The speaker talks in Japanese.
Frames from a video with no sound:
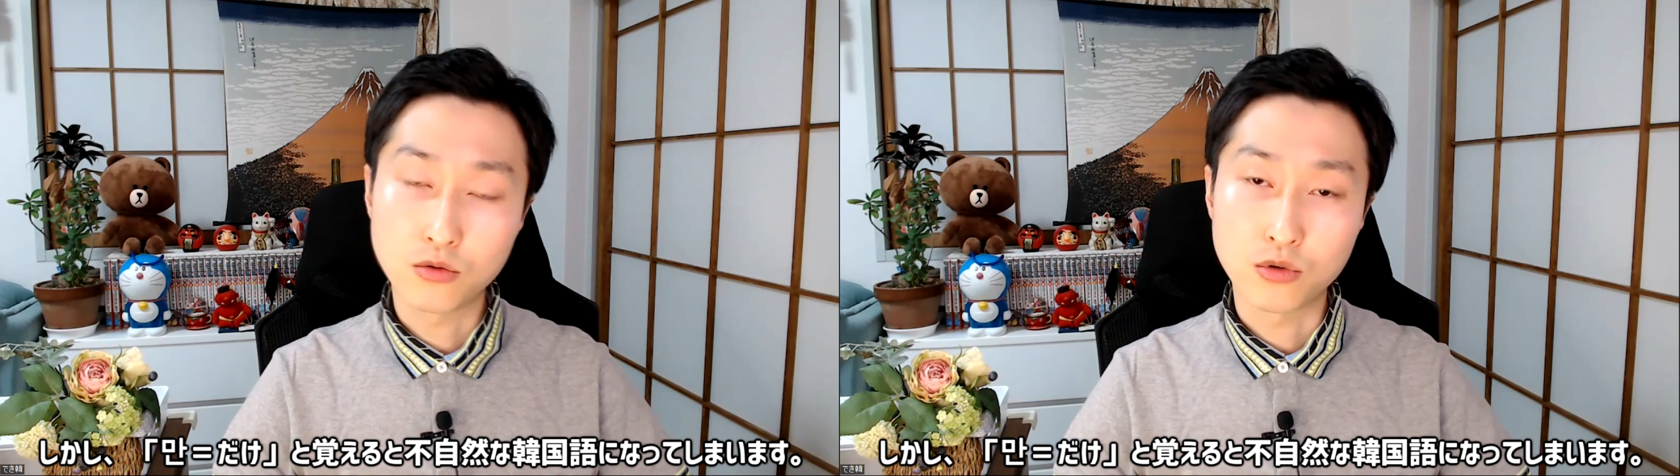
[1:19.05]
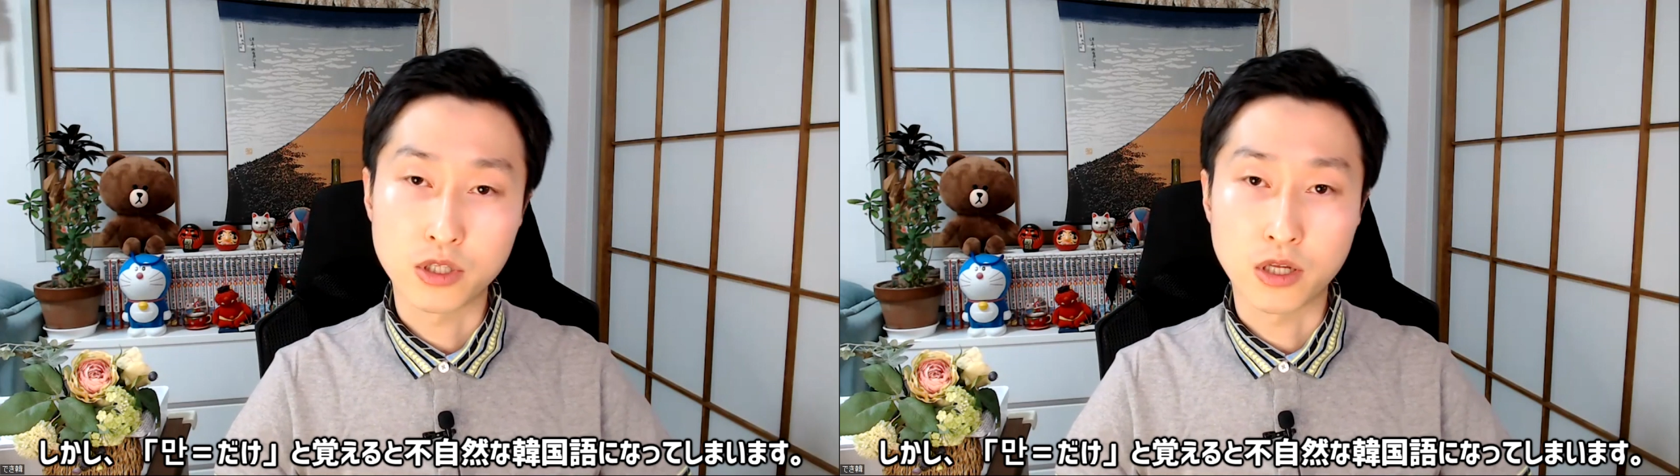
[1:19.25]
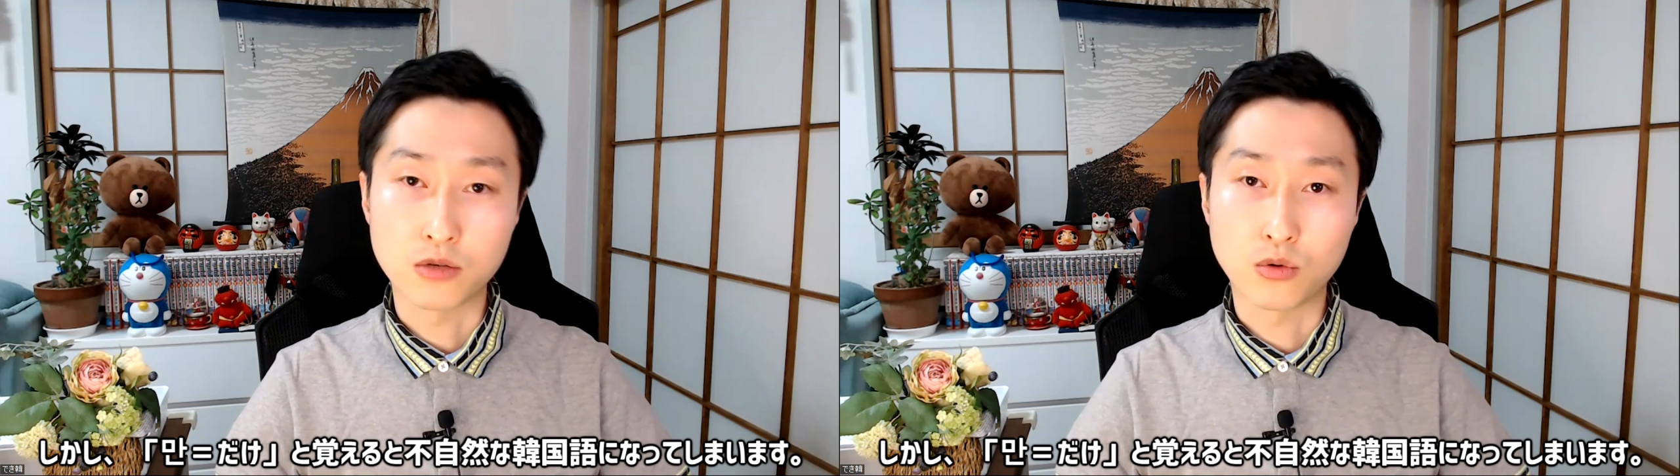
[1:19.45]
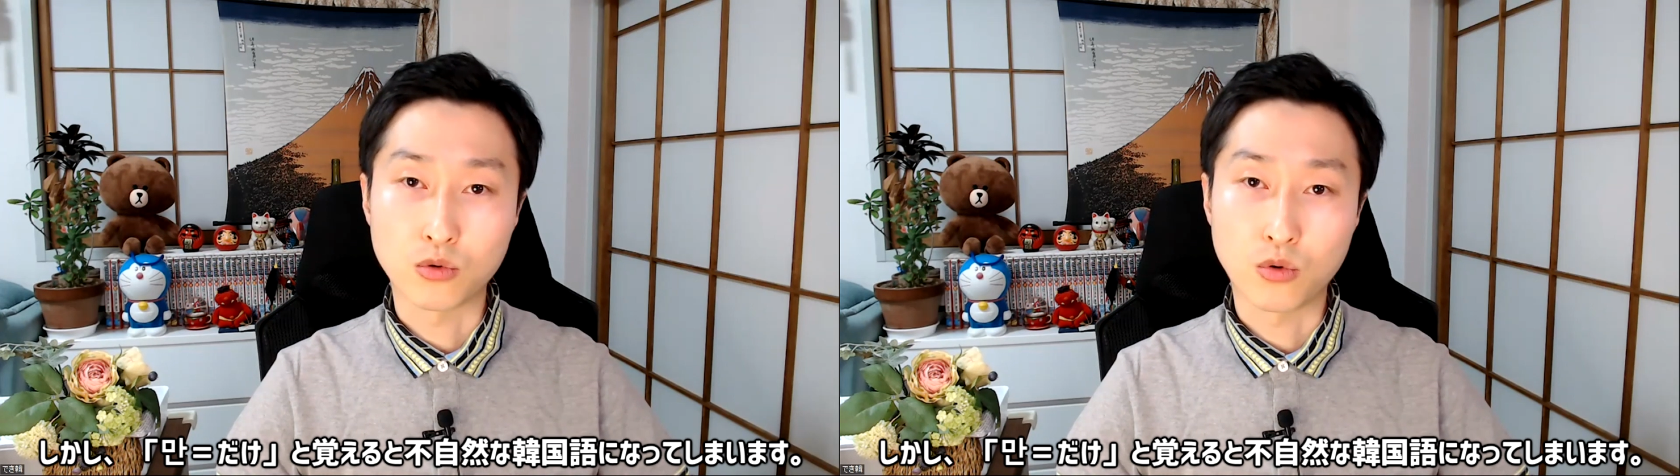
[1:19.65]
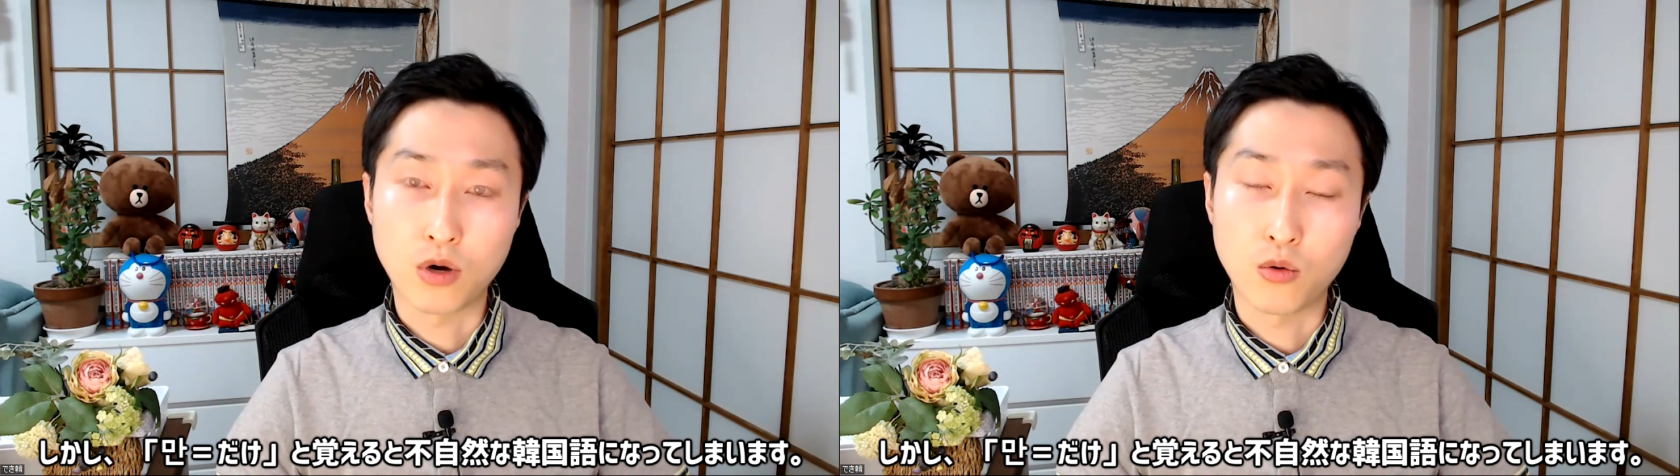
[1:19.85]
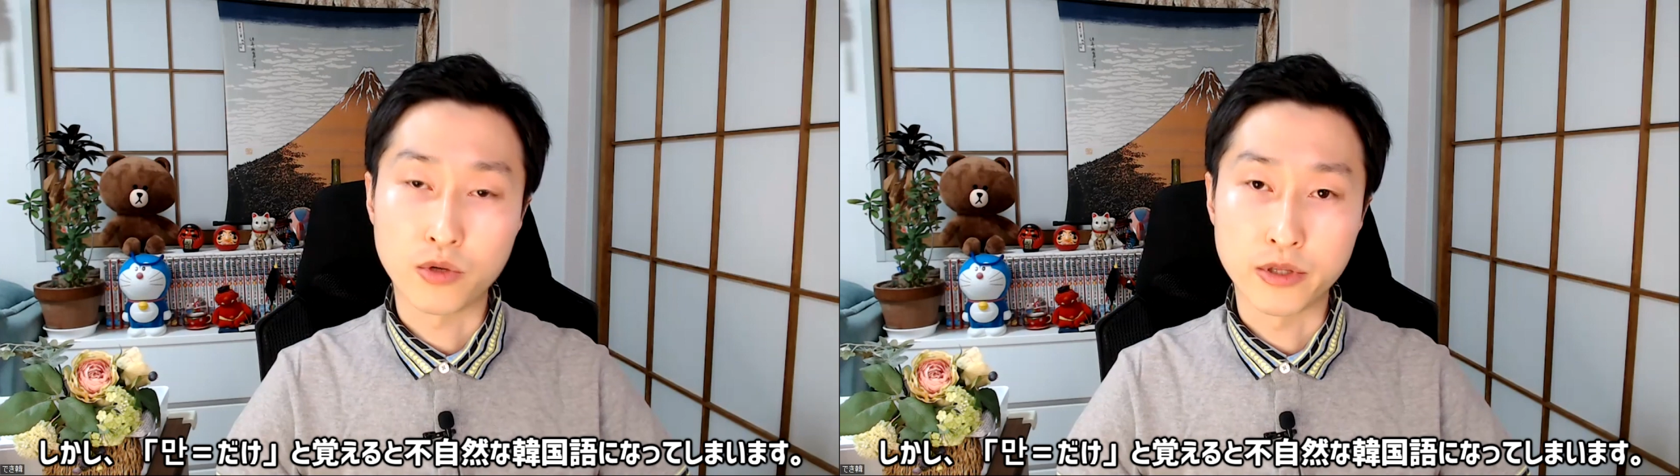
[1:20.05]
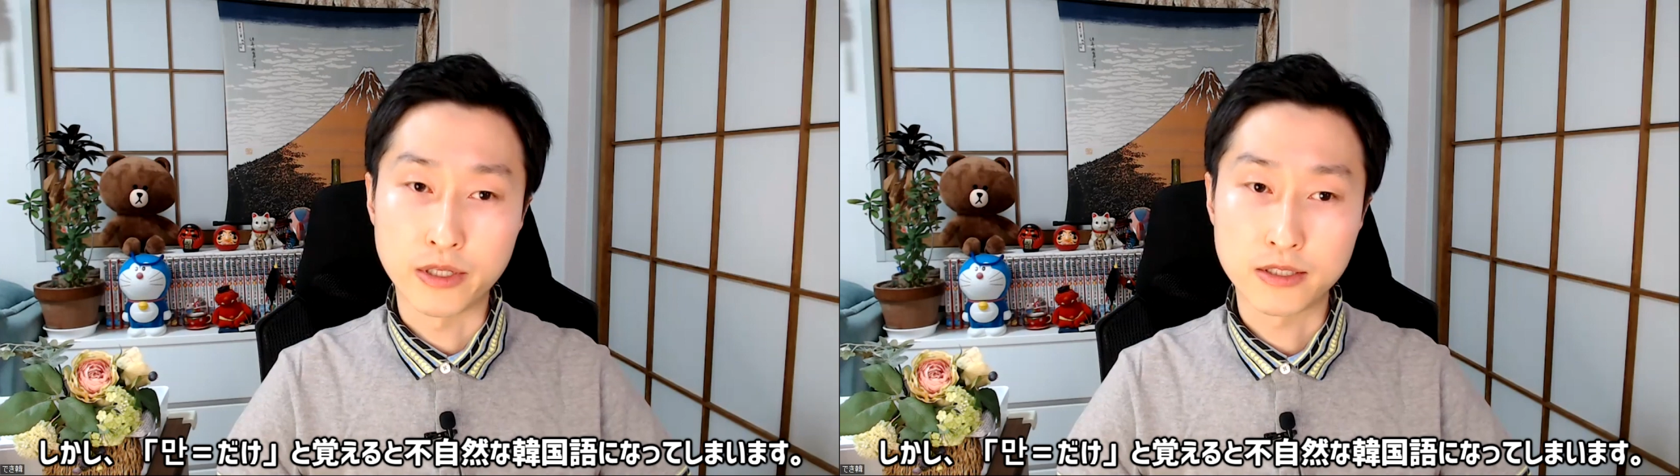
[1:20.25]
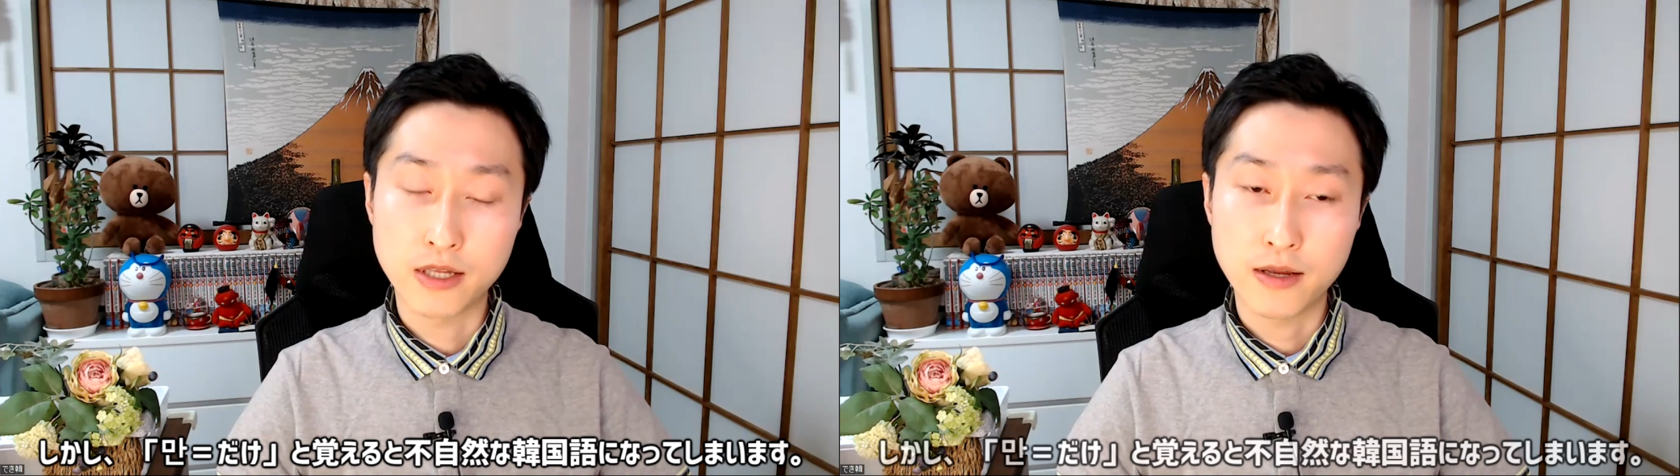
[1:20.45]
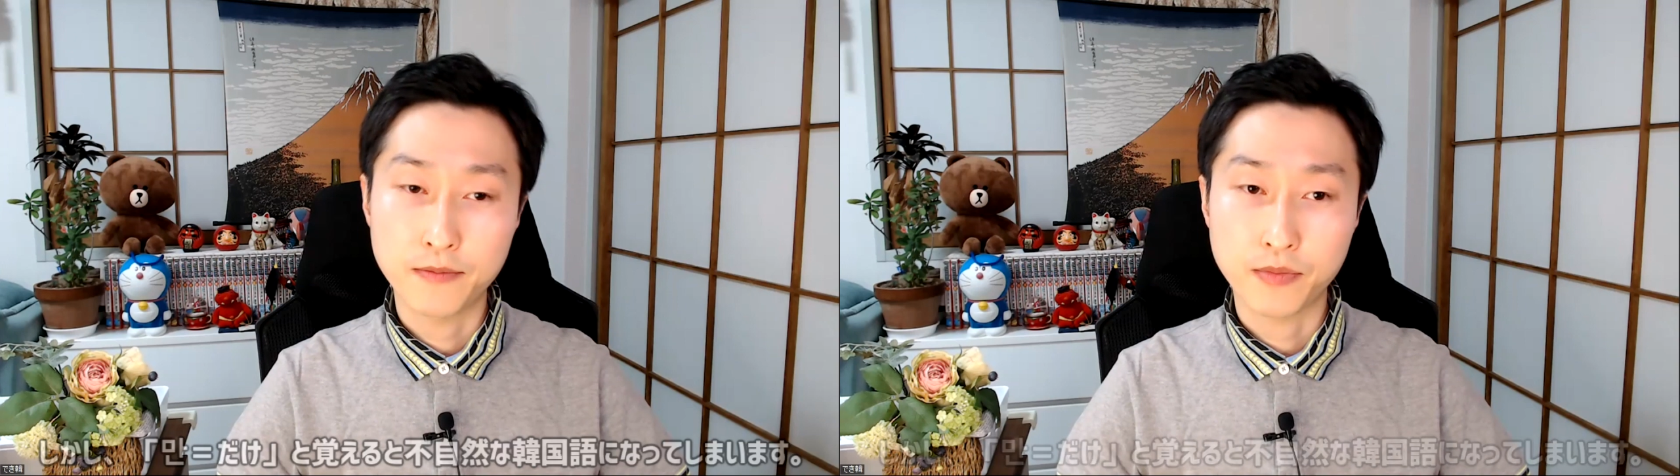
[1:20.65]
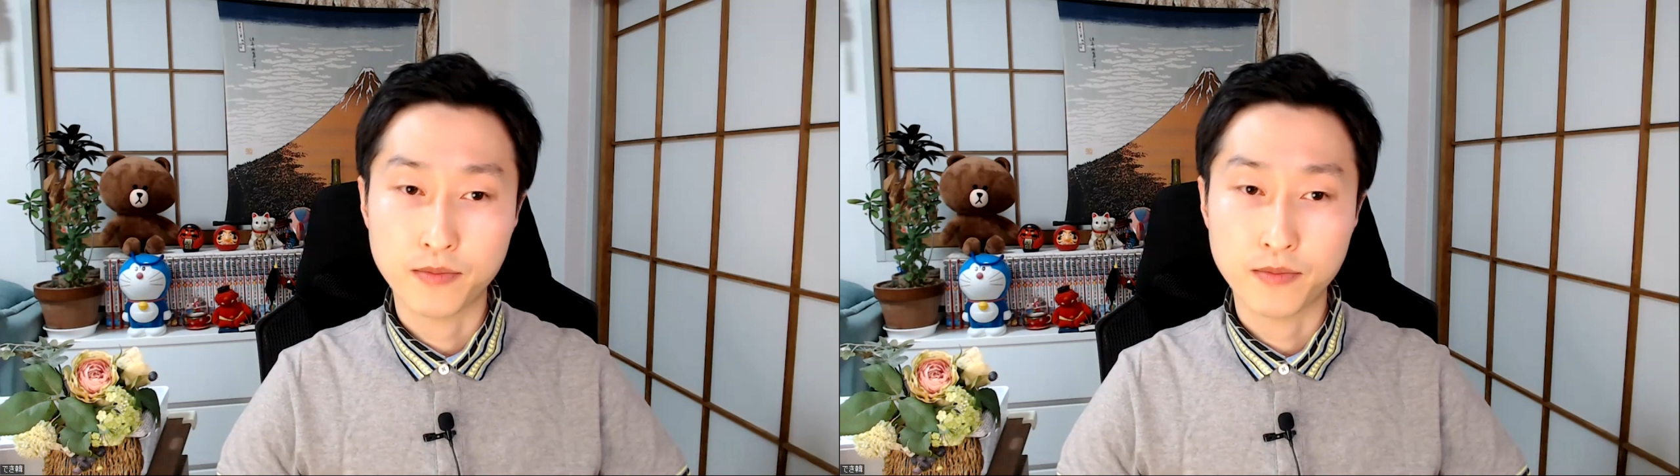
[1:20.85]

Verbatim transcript: 国語になることが多いんですね。